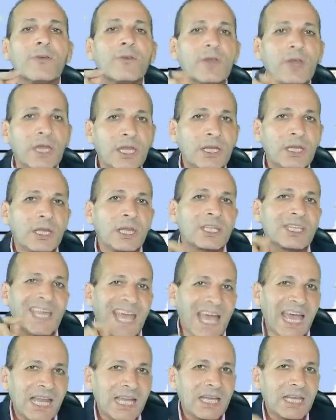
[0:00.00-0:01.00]
في أن
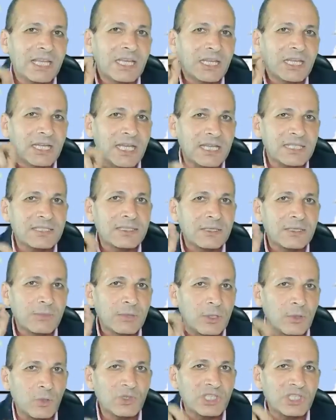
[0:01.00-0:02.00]
تخلي نانسي
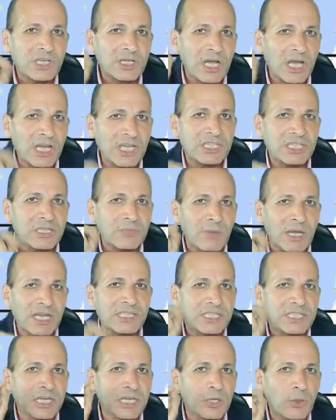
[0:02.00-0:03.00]
بيلوسي رئيسة
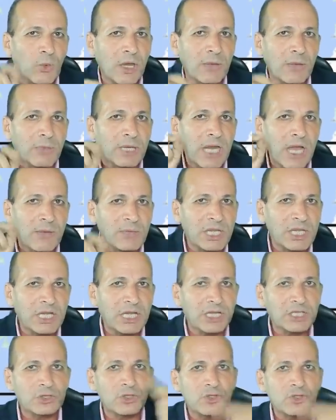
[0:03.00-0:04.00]
مجلس النواب
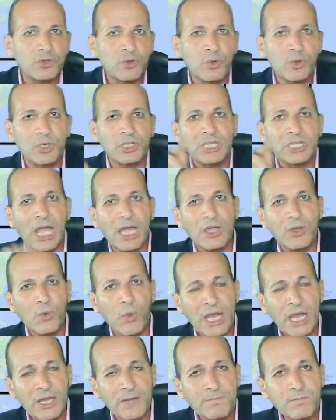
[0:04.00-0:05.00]
الأمريكي تزور
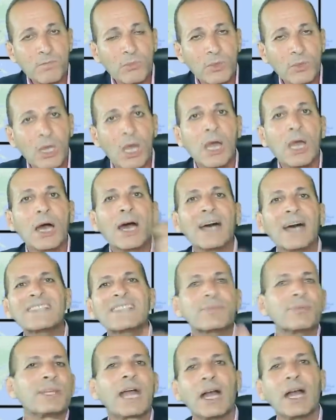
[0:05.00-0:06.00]
تايوان
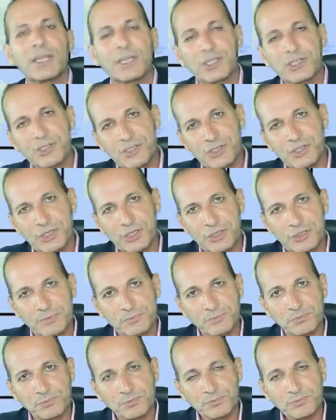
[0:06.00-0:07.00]
غصب عن
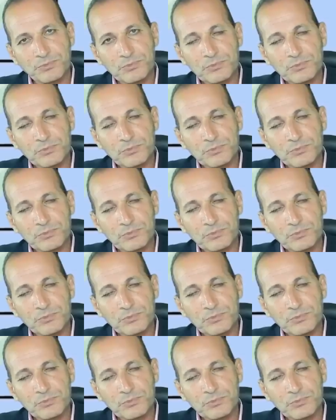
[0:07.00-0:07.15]
الصين